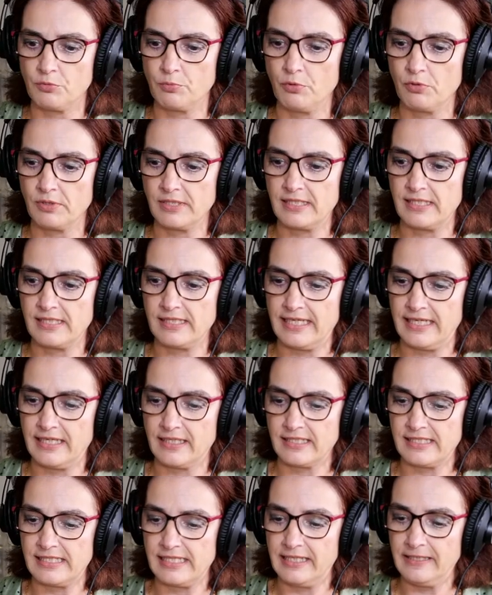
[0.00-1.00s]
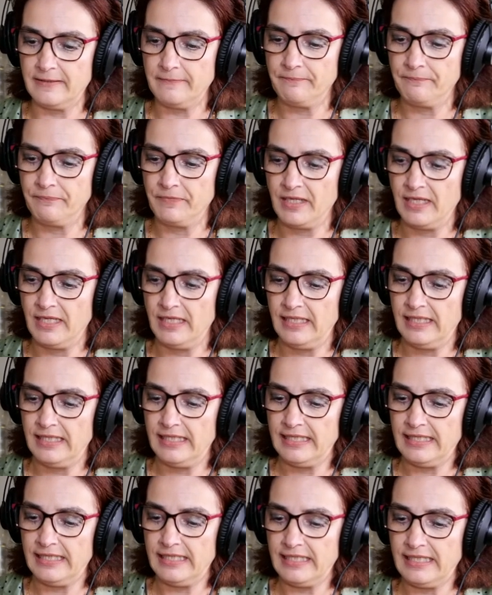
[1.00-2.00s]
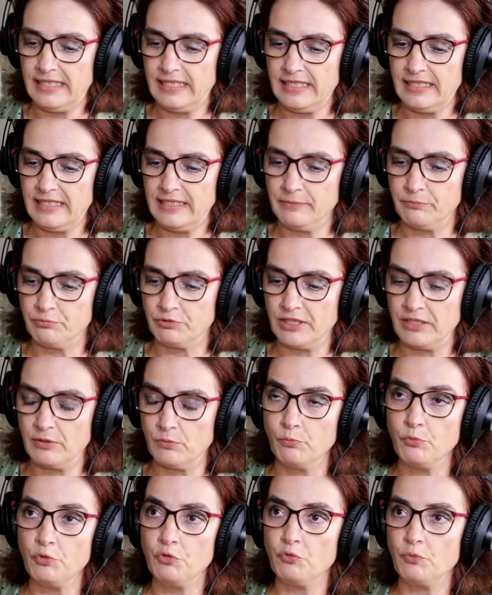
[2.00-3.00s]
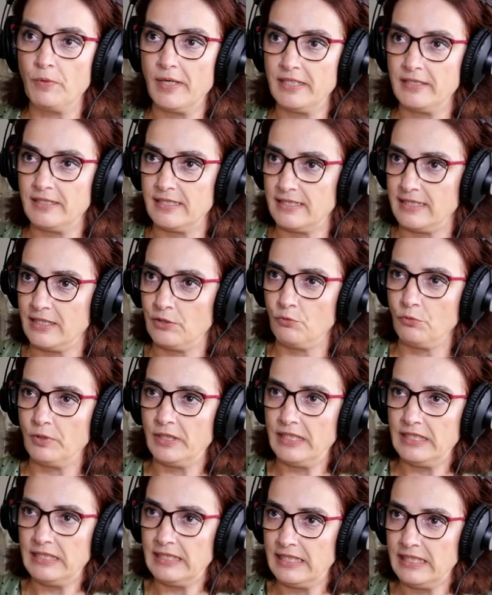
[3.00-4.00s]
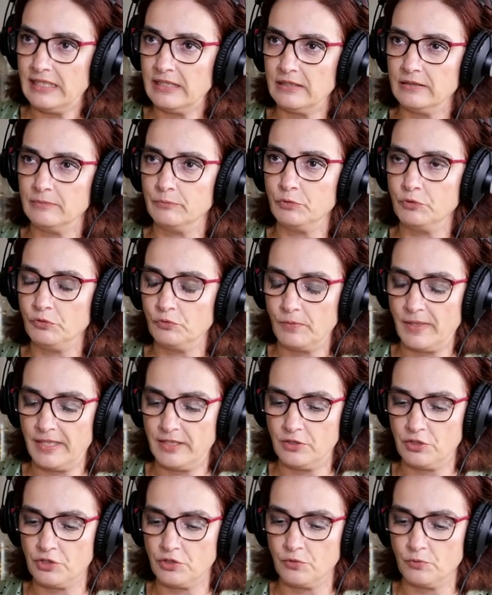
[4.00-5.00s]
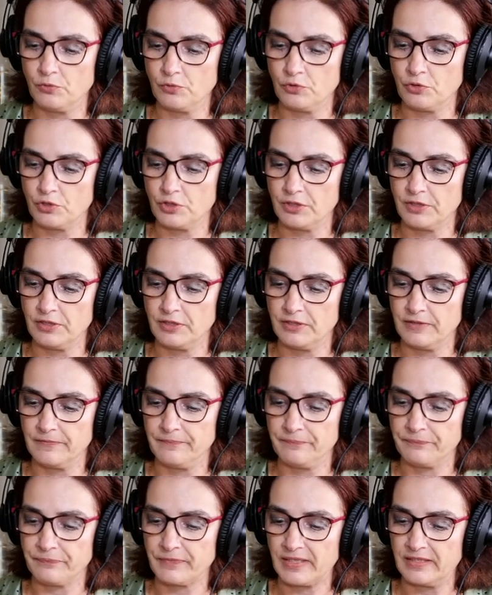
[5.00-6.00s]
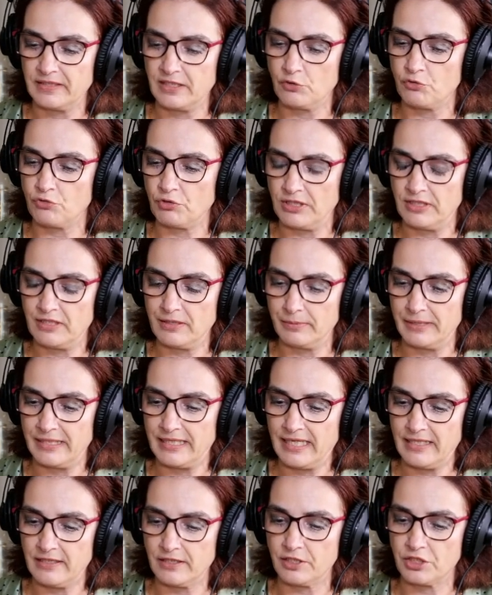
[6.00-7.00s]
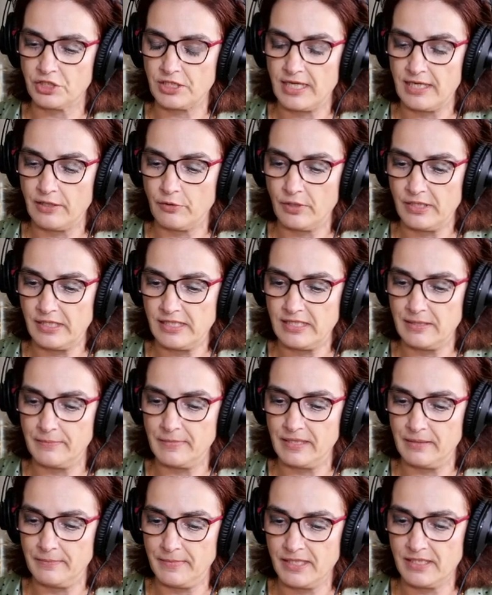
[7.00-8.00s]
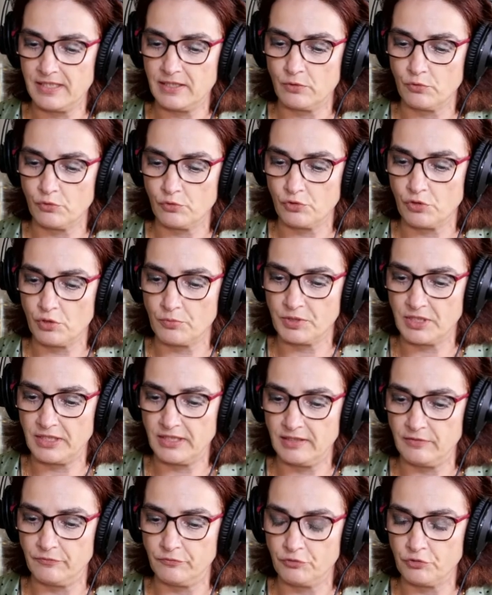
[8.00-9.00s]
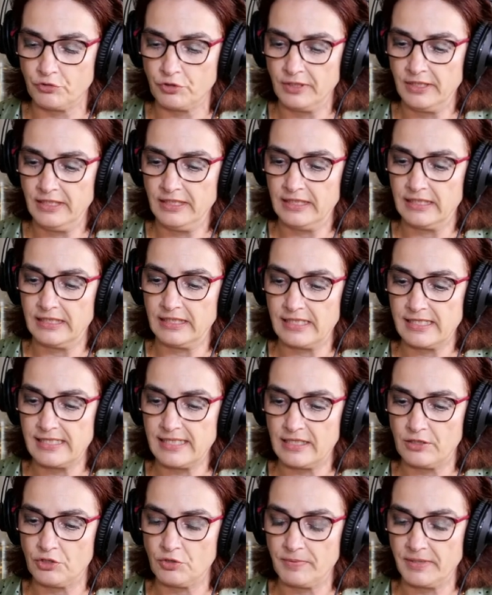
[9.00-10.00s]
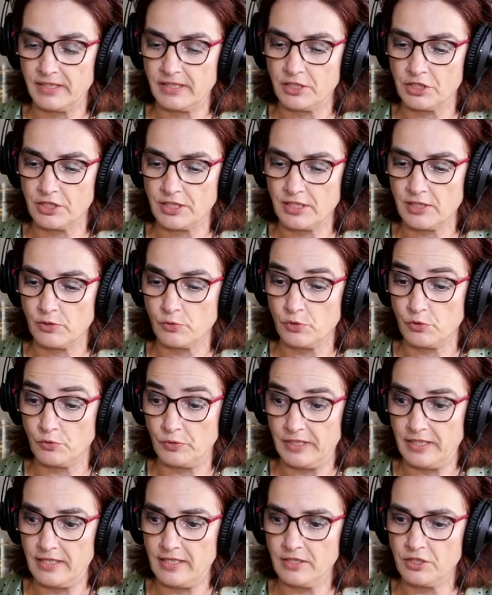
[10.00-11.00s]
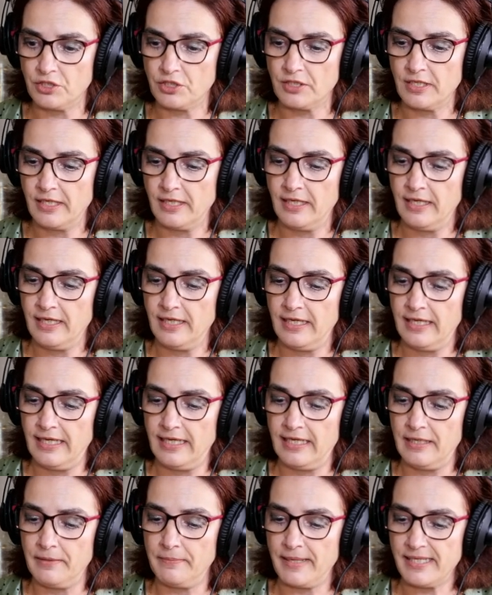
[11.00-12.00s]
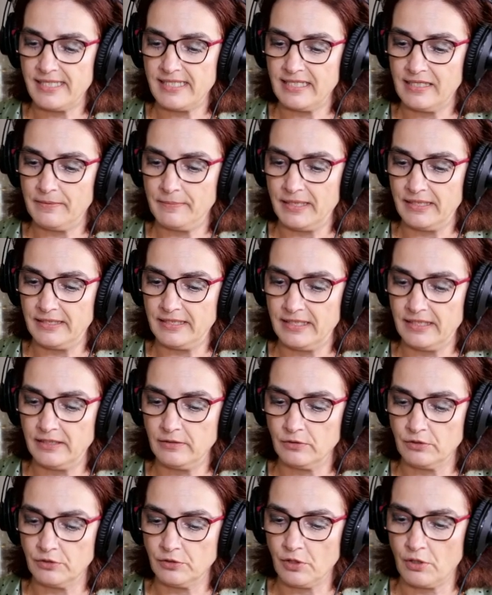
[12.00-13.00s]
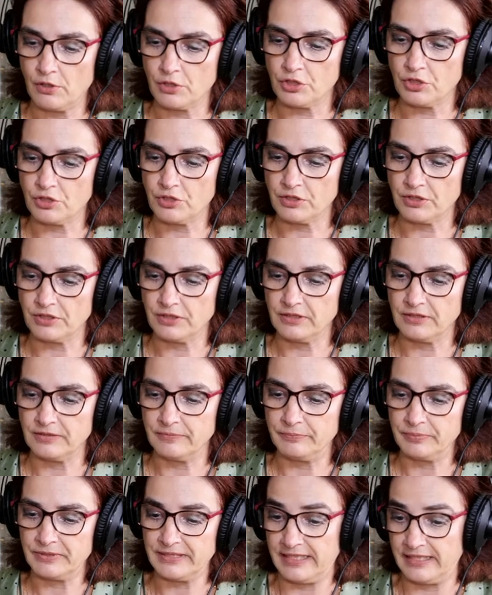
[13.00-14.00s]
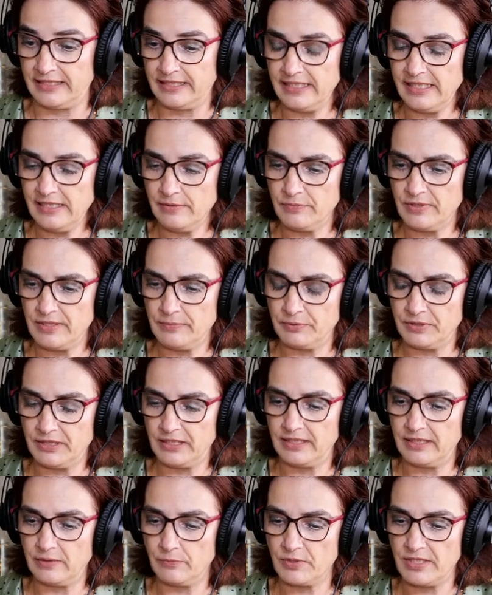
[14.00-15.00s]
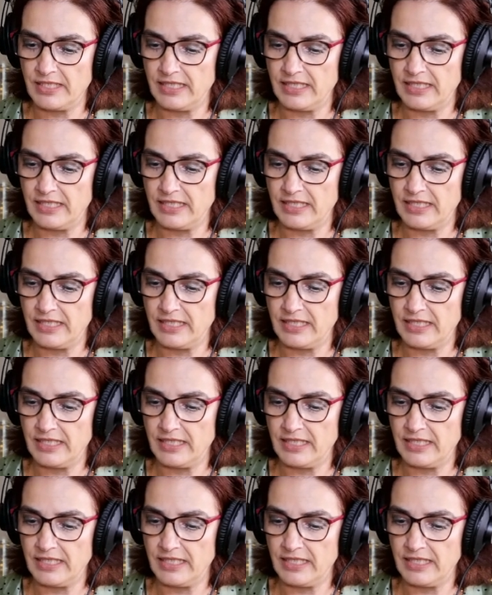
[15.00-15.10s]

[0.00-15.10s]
bolsas ERC, e, portanto, muito antes até do Green Deal, uhum. muito antes dos, da sustentabilidade que está agora em cima da mesa com os objetivos lançados pelas Nações Unidas. E basicamente aquilo que nós eh, pretendíamos e pretendemos